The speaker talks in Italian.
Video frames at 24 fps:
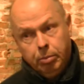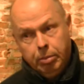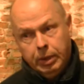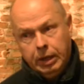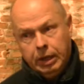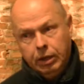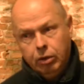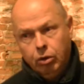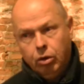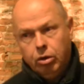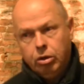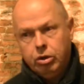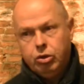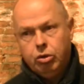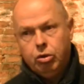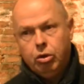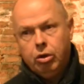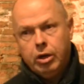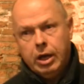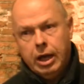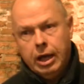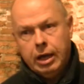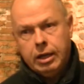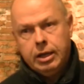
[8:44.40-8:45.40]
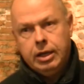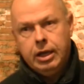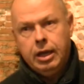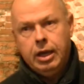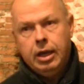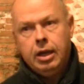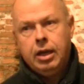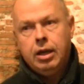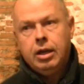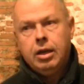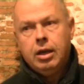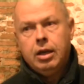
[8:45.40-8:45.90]
paradosso è
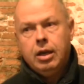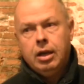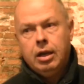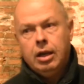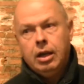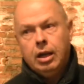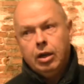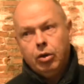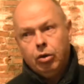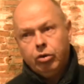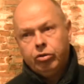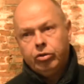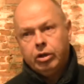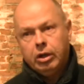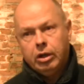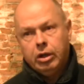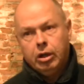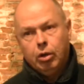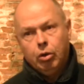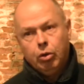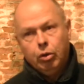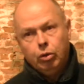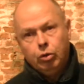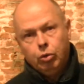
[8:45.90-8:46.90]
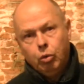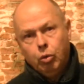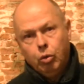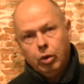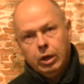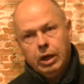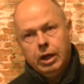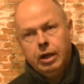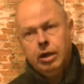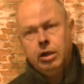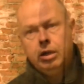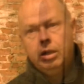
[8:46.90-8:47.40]
che la nostra
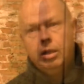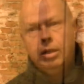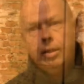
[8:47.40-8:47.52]
agricoltura,